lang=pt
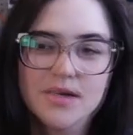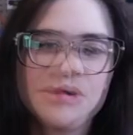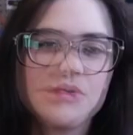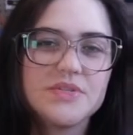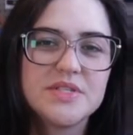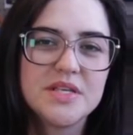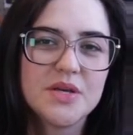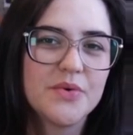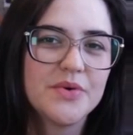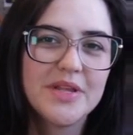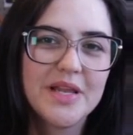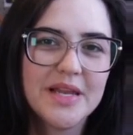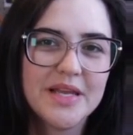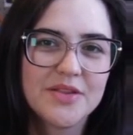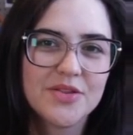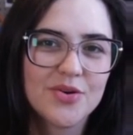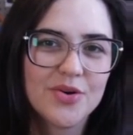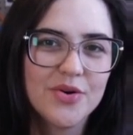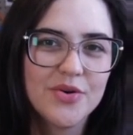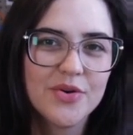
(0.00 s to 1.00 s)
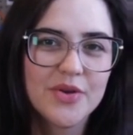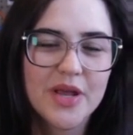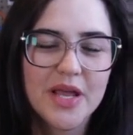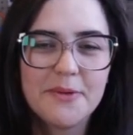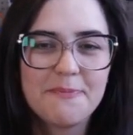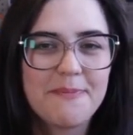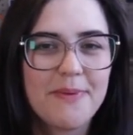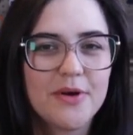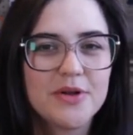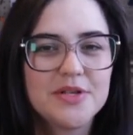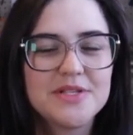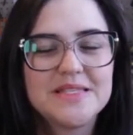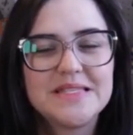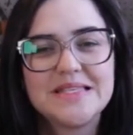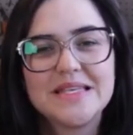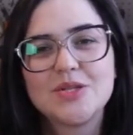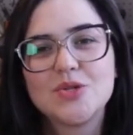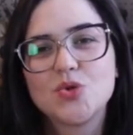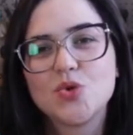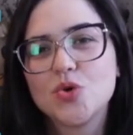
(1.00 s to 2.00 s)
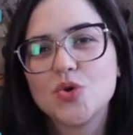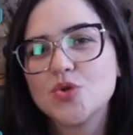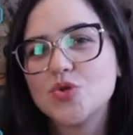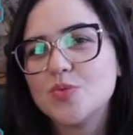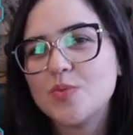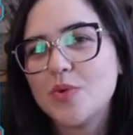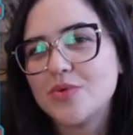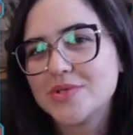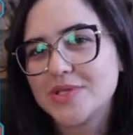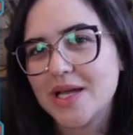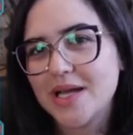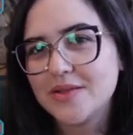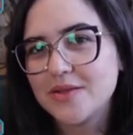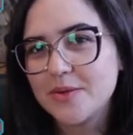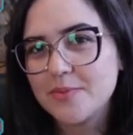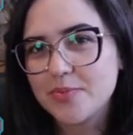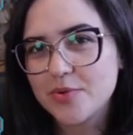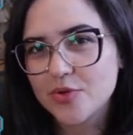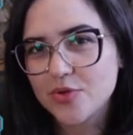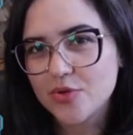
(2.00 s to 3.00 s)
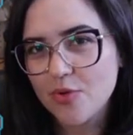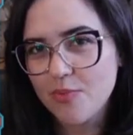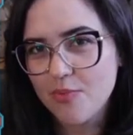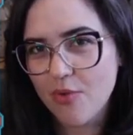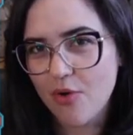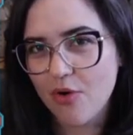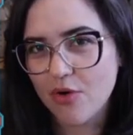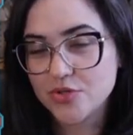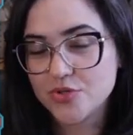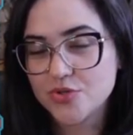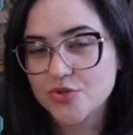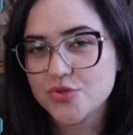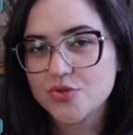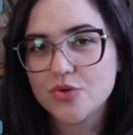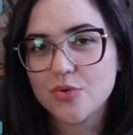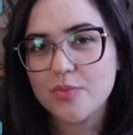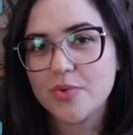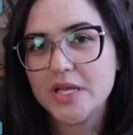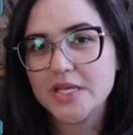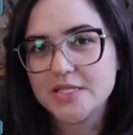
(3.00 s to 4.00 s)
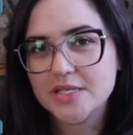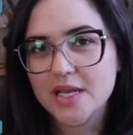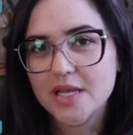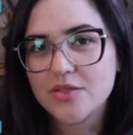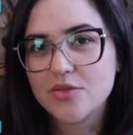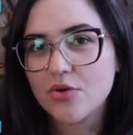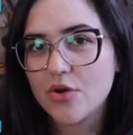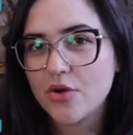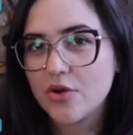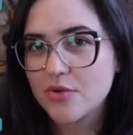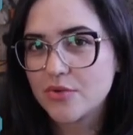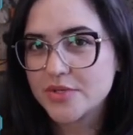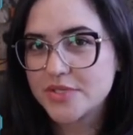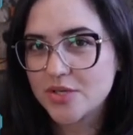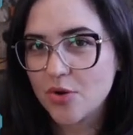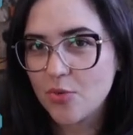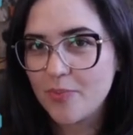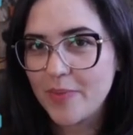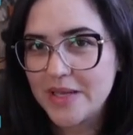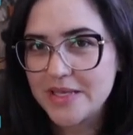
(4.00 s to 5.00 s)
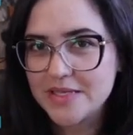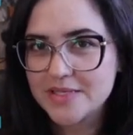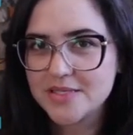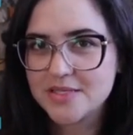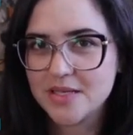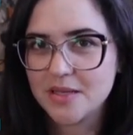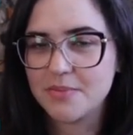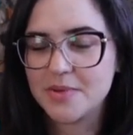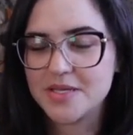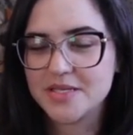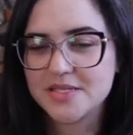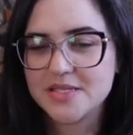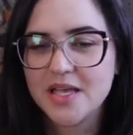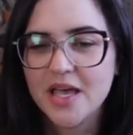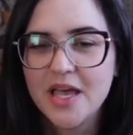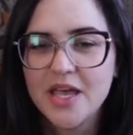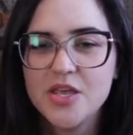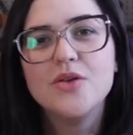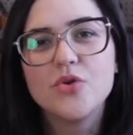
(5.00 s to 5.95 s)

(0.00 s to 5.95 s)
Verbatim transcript: O circuito eletrônico ele pode ser todo montado em protoboard, os componentes eletrônicos são bem simples.